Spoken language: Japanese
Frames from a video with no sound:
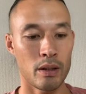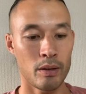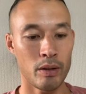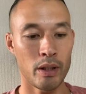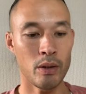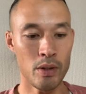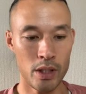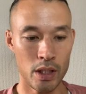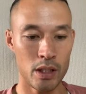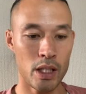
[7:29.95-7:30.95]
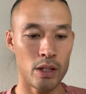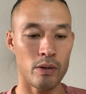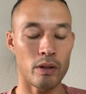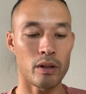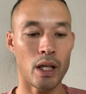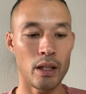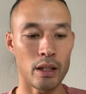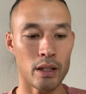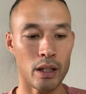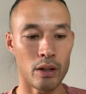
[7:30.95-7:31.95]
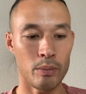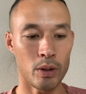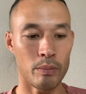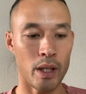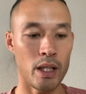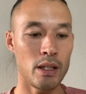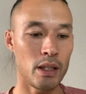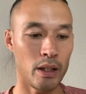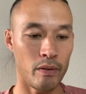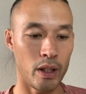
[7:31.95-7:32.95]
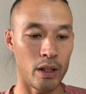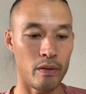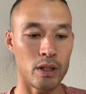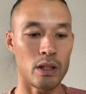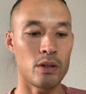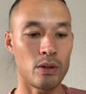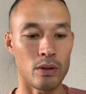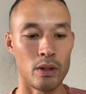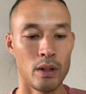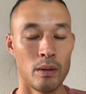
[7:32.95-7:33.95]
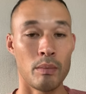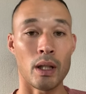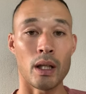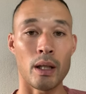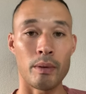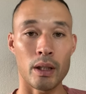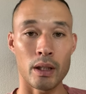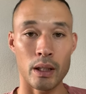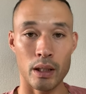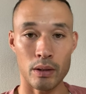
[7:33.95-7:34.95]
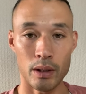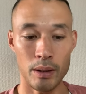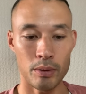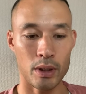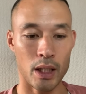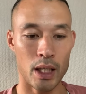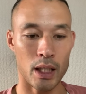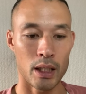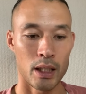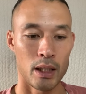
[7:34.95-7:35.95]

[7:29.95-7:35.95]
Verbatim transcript: これは日本人選手ではないんですけれども、まあ、NCAA デビジョン2、まあ、アメリカ大学2部から、